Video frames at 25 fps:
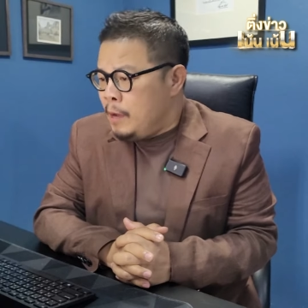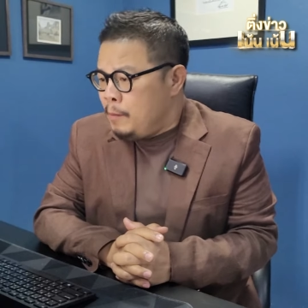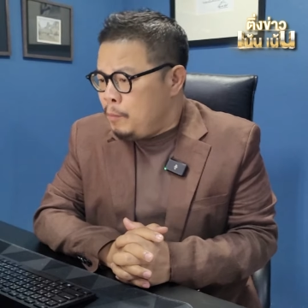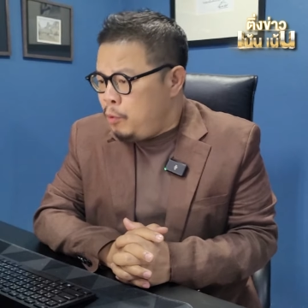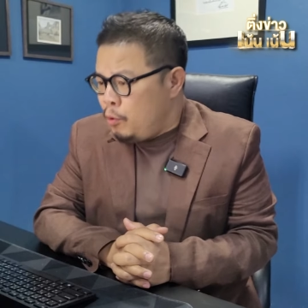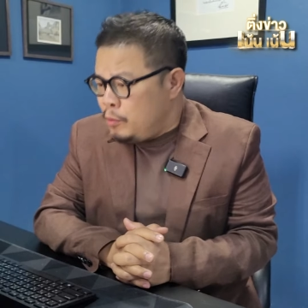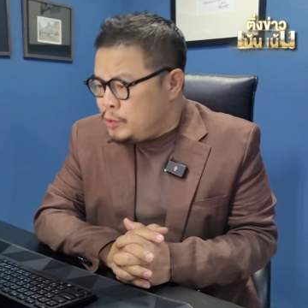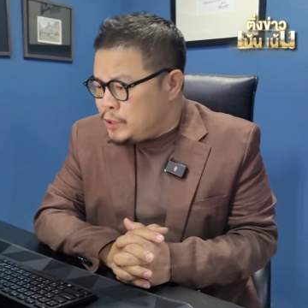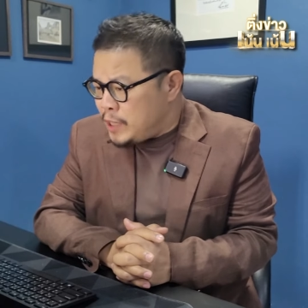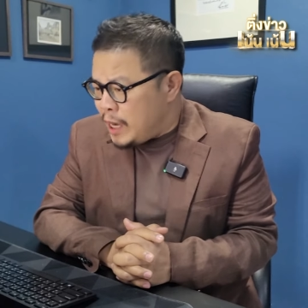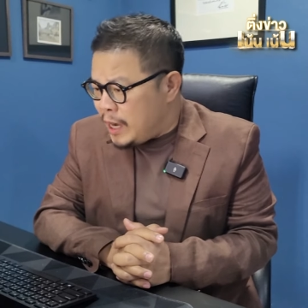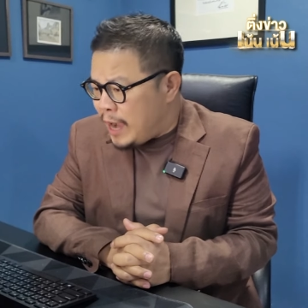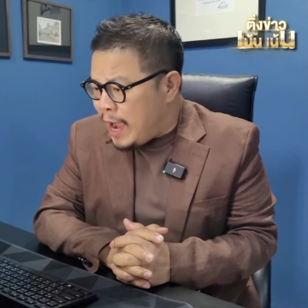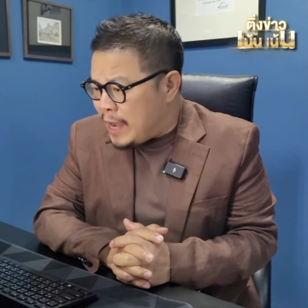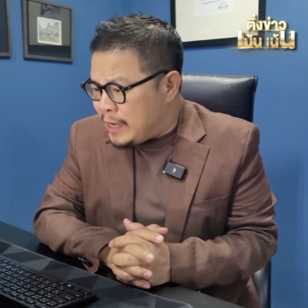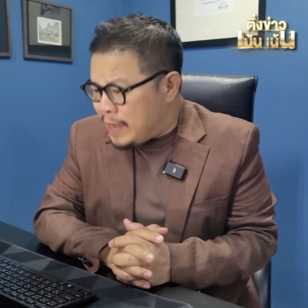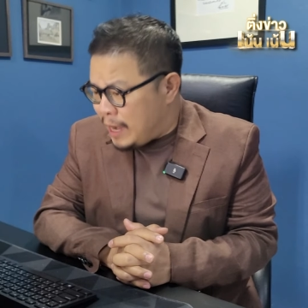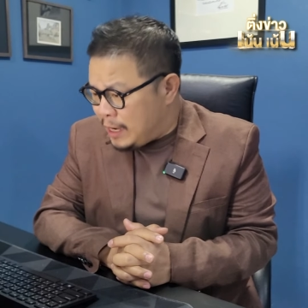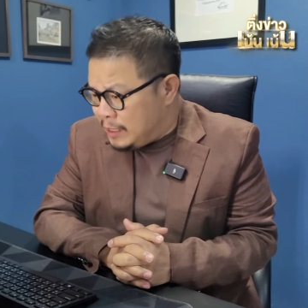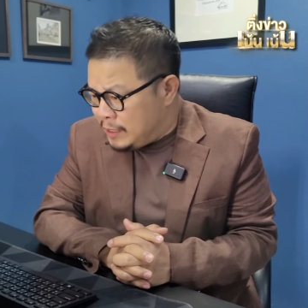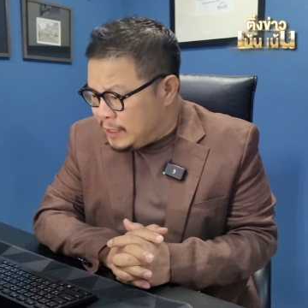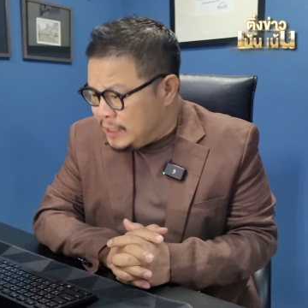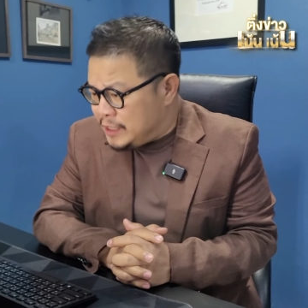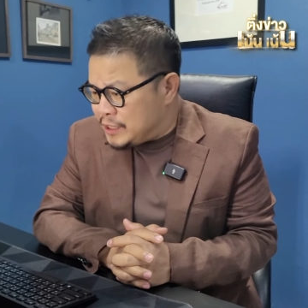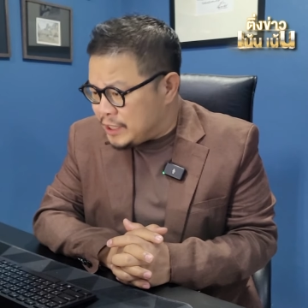ผู้บัญชาการท
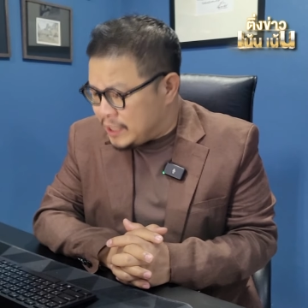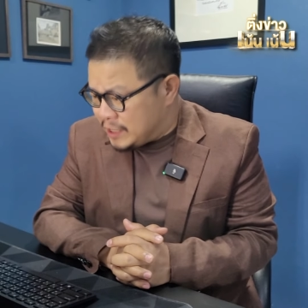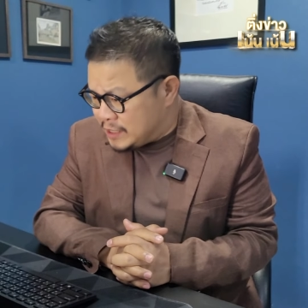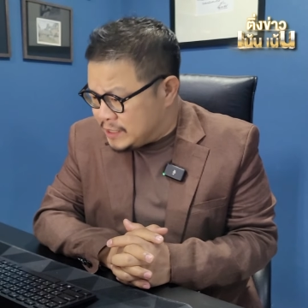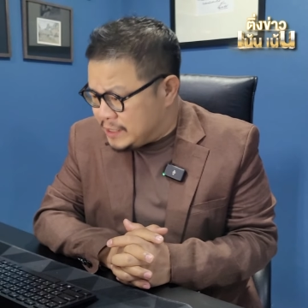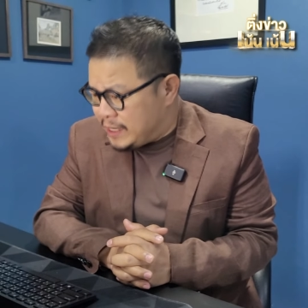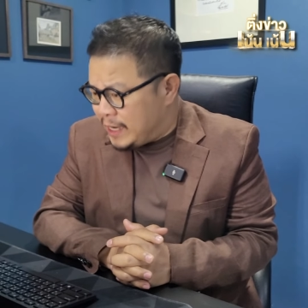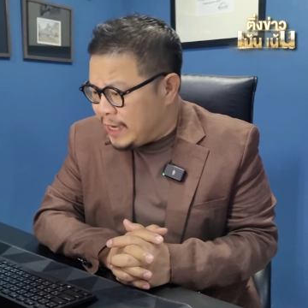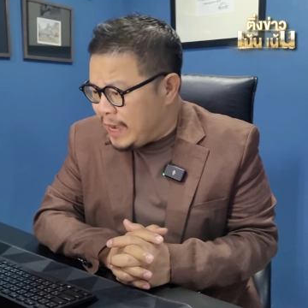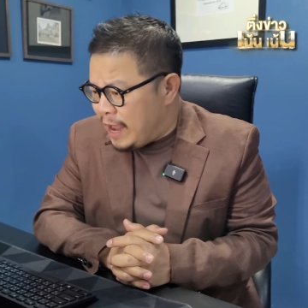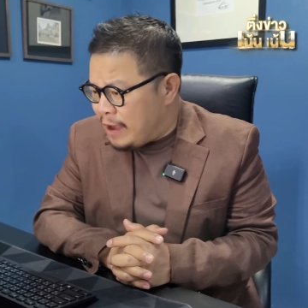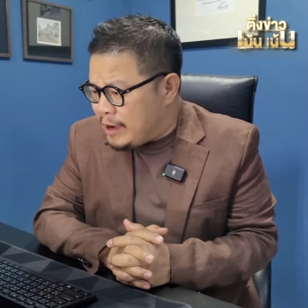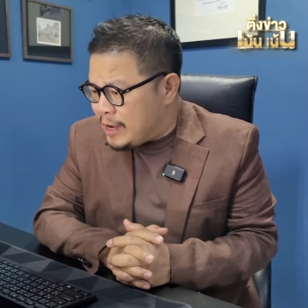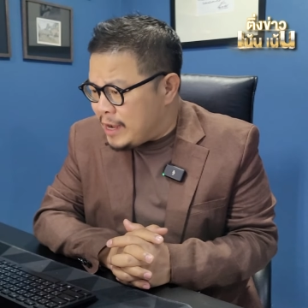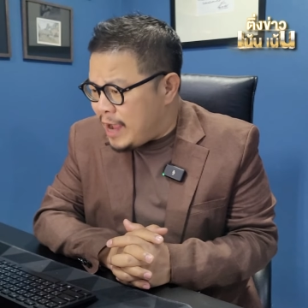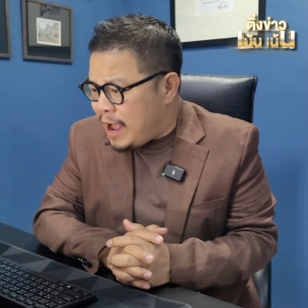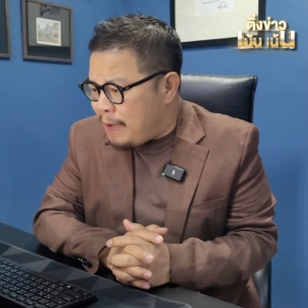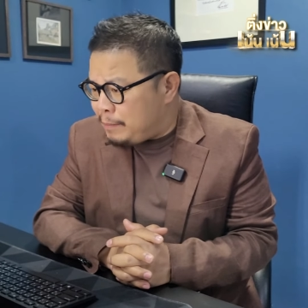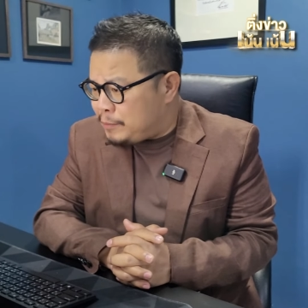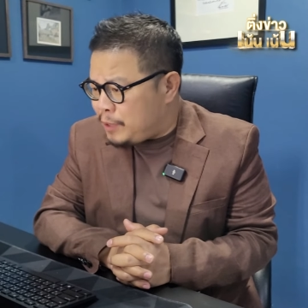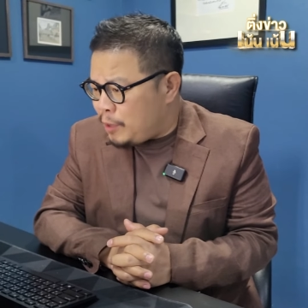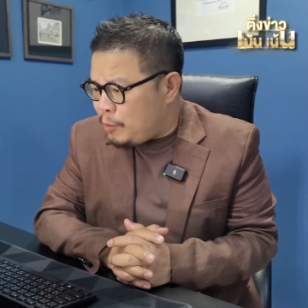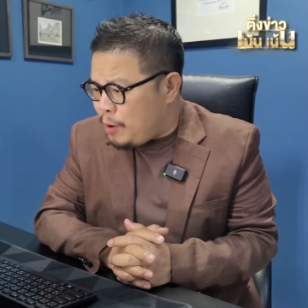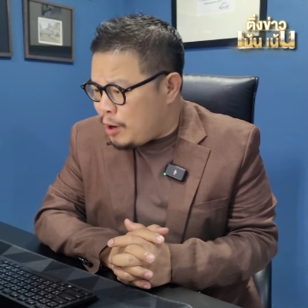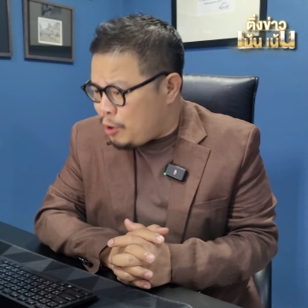หารเรือนี่จะเกษียณแล้วนะครั
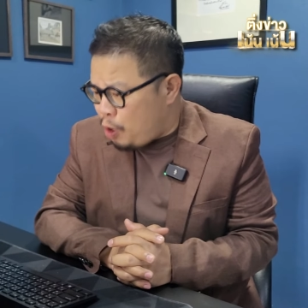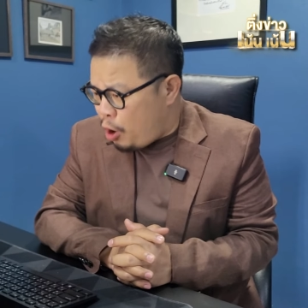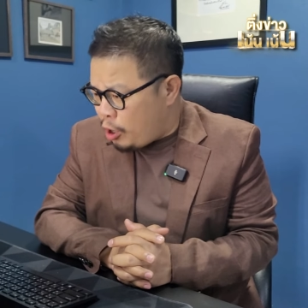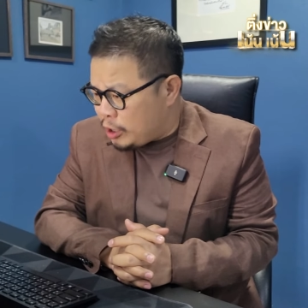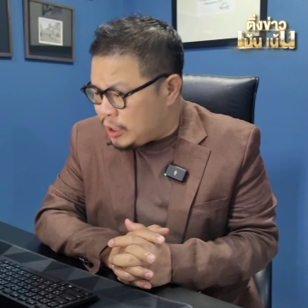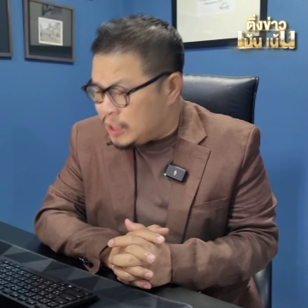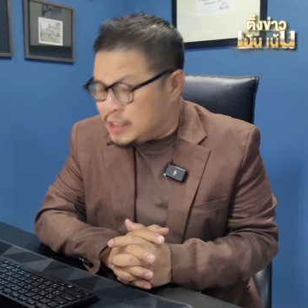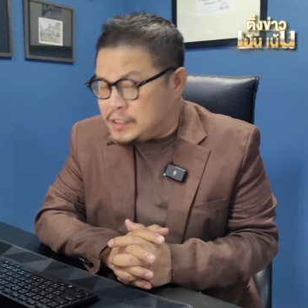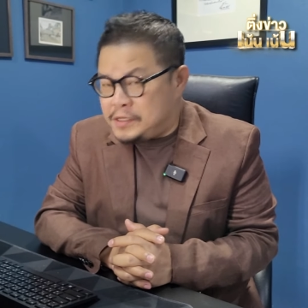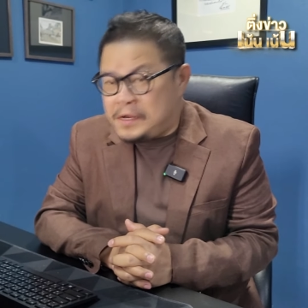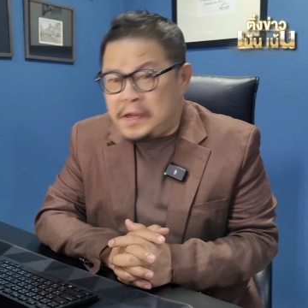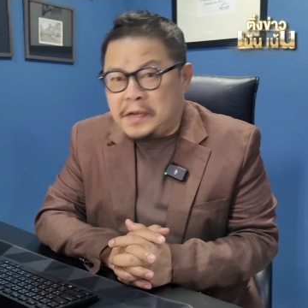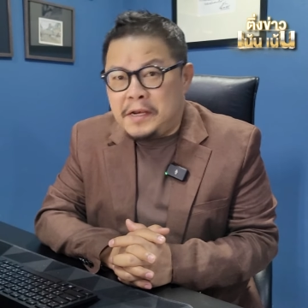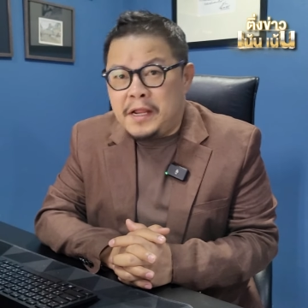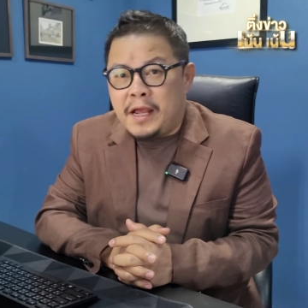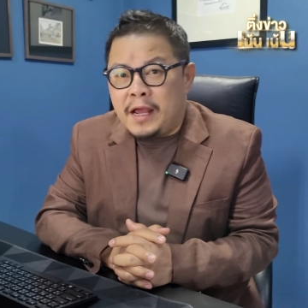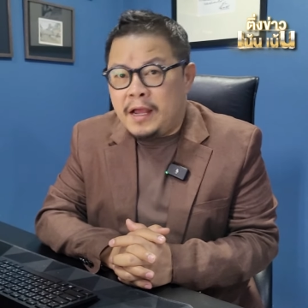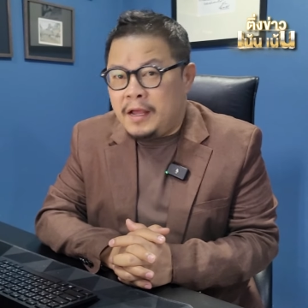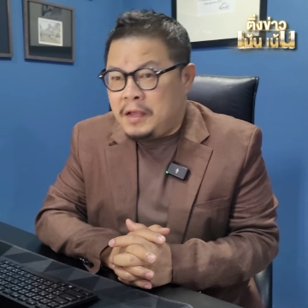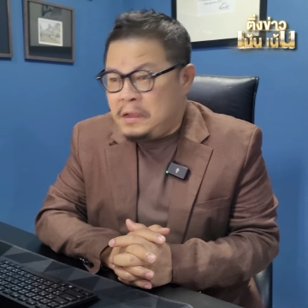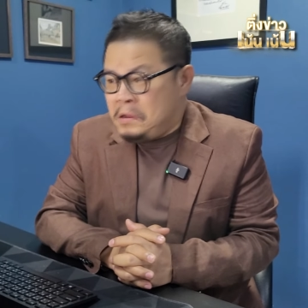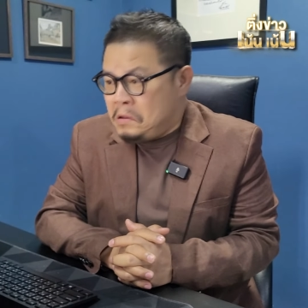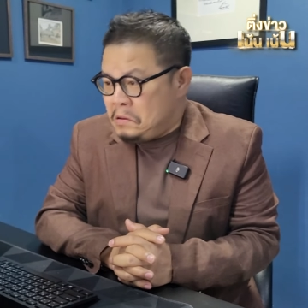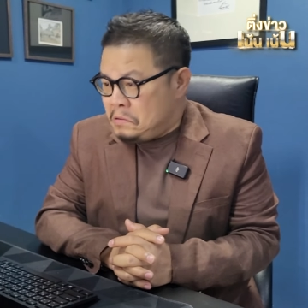บแต่ว่าก่อนเกษียณเนี่ย